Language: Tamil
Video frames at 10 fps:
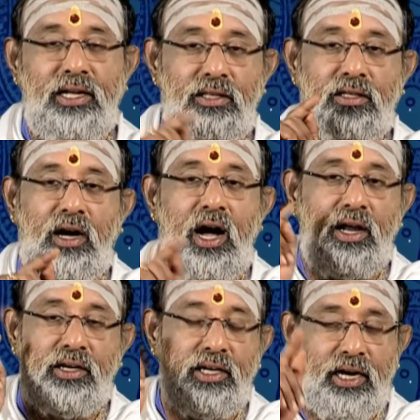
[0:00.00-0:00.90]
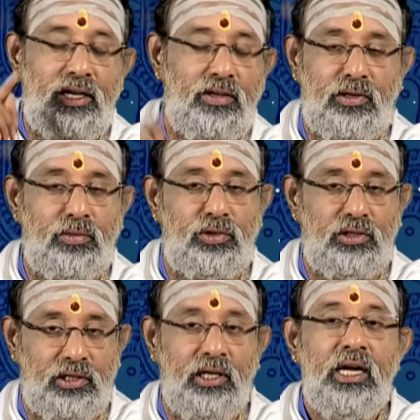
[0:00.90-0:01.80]
ஐந்து ஆறு ஏழுன்னு
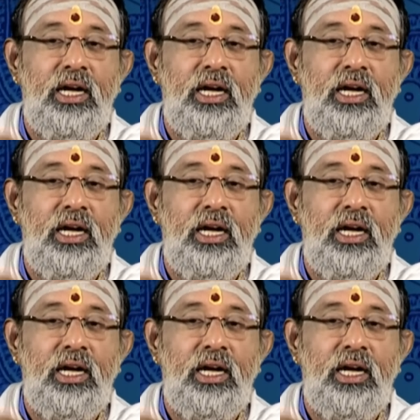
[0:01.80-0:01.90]
வரும்பொழுது